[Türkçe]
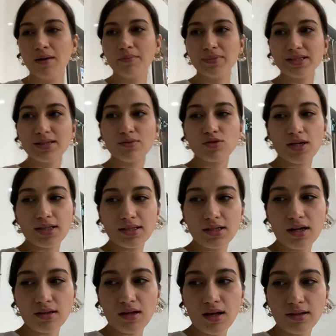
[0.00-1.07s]
Biz de bu
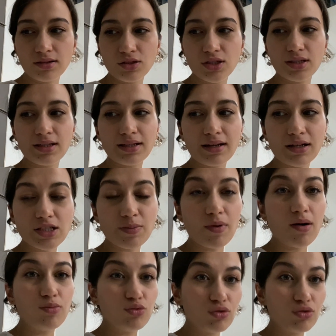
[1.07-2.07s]
zeytinyağını alınca dedik ki acaba